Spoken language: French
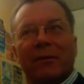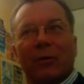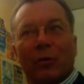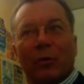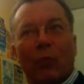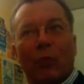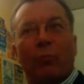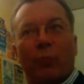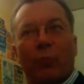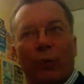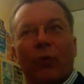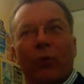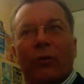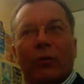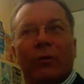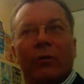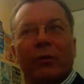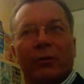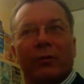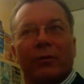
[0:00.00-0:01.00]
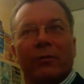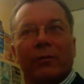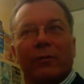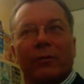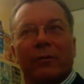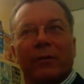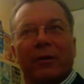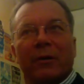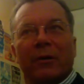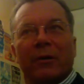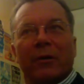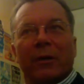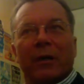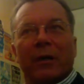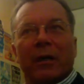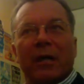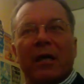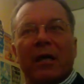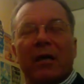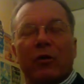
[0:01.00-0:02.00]
On peut
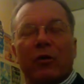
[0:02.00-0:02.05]
et y